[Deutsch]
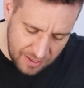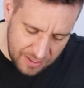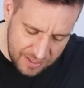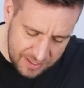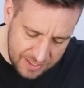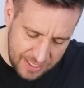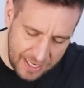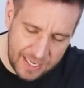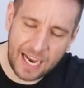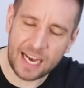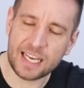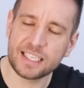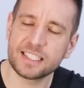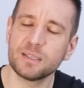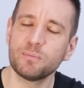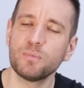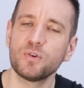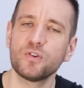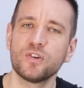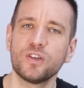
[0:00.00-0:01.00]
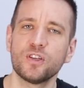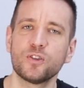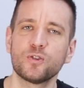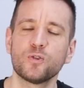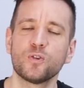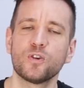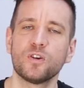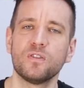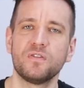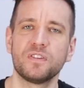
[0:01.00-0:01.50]
sein Geist immer nur in der
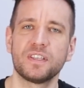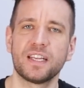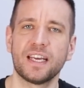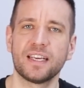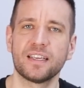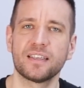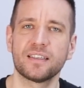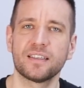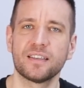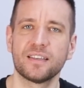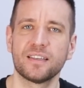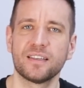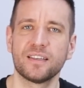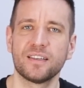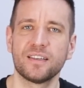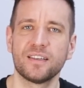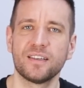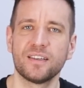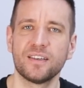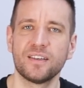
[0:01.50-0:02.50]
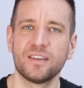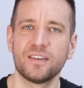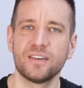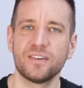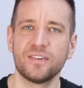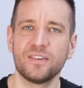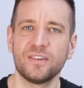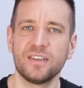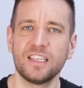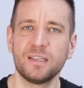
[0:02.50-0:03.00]
Zukunft hängt
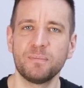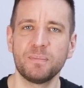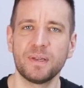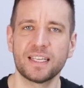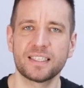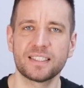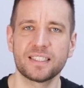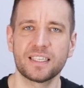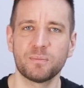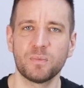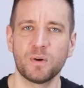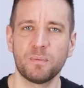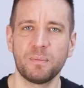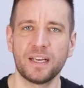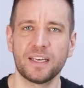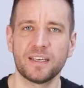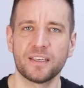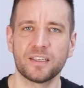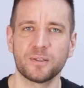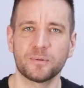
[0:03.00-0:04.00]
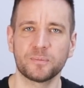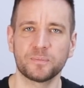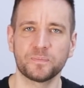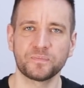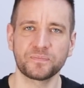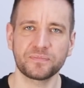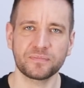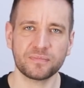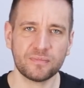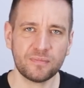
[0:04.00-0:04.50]
und nie im jetzigen Moment.
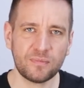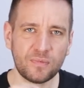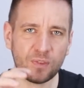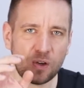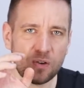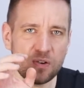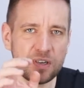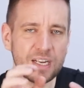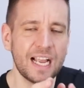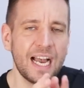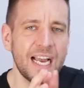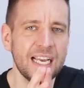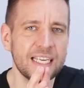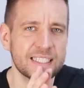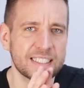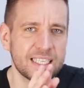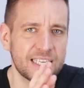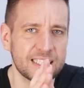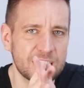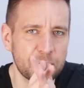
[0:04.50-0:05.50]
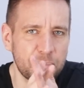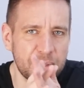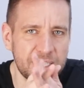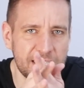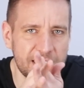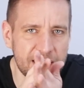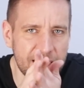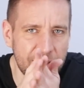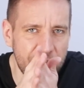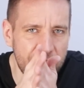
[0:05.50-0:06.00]
Und gleichzeitig bin
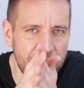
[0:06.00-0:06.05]
ich in der